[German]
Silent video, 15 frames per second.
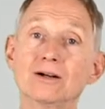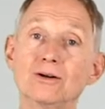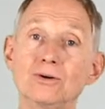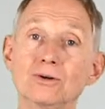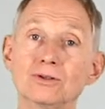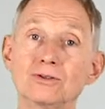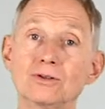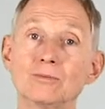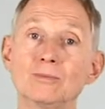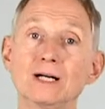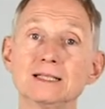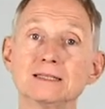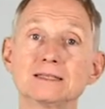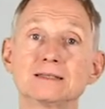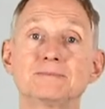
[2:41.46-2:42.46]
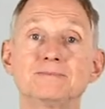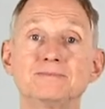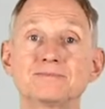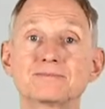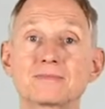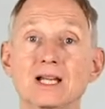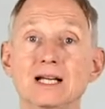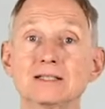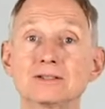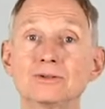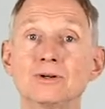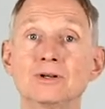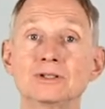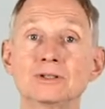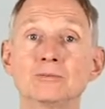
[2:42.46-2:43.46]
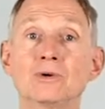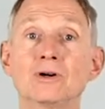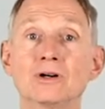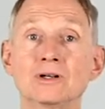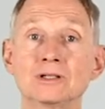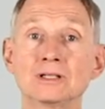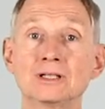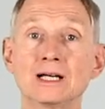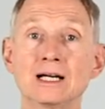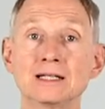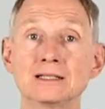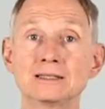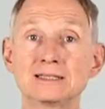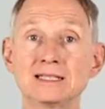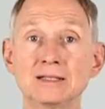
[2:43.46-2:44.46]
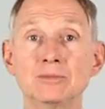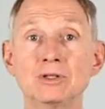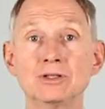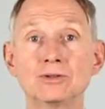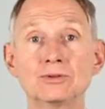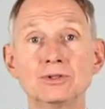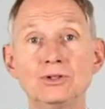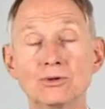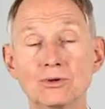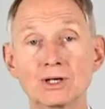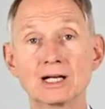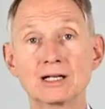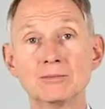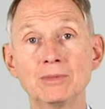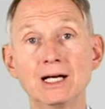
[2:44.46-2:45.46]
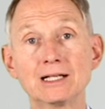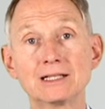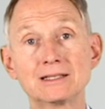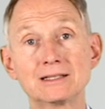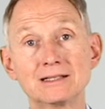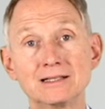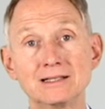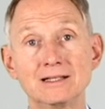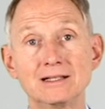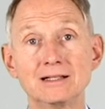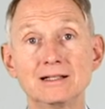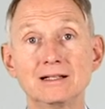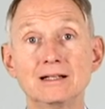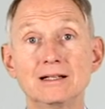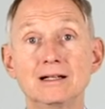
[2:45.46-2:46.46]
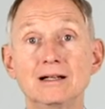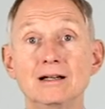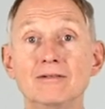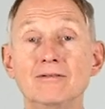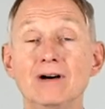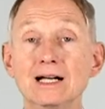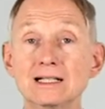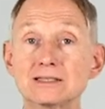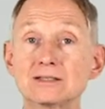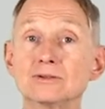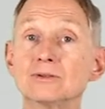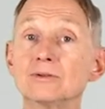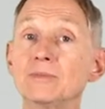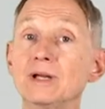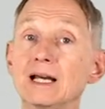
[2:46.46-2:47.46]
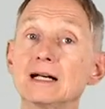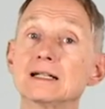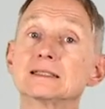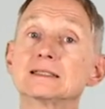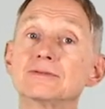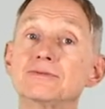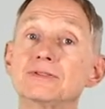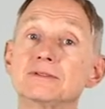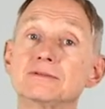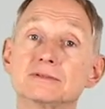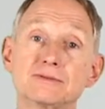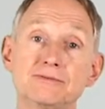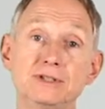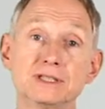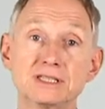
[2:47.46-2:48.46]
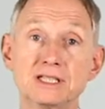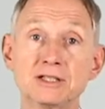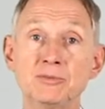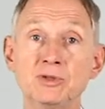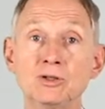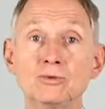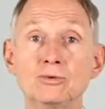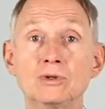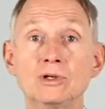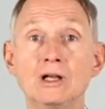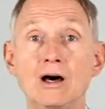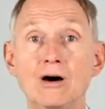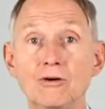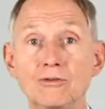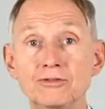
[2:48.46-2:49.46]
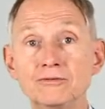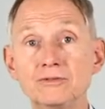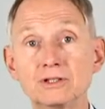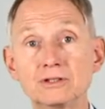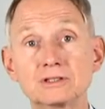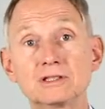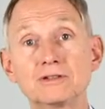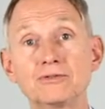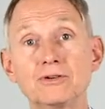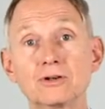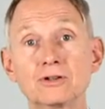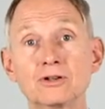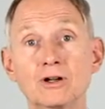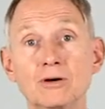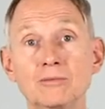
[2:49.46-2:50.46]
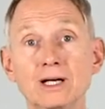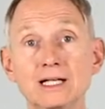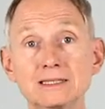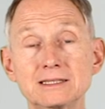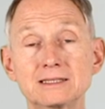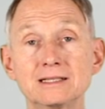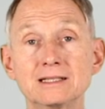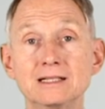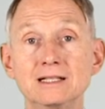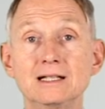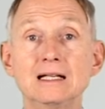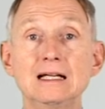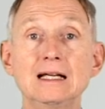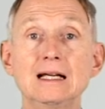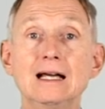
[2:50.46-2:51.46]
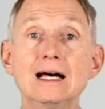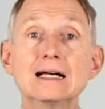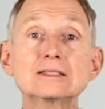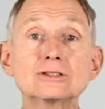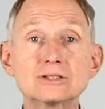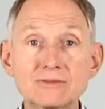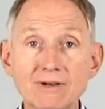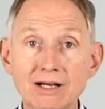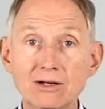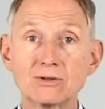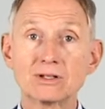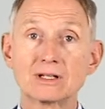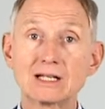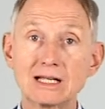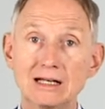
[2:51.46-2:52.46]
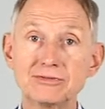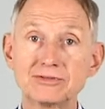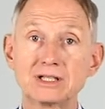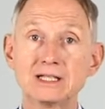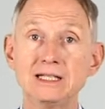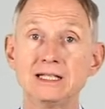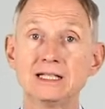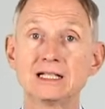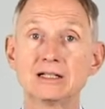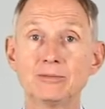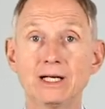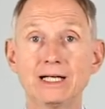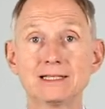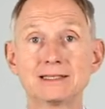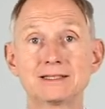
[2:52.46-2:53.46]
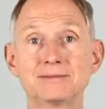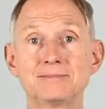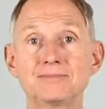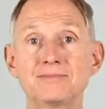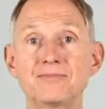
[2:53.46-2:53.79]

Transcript: und Thomas, hast du heute Morgen deine 10 Minuten Yoga gemacht? Warst du mehr als 40 Minuten laufen, wie du es dir vorgenommen hast? Hast du zwei Runden Krafttraining gemacht?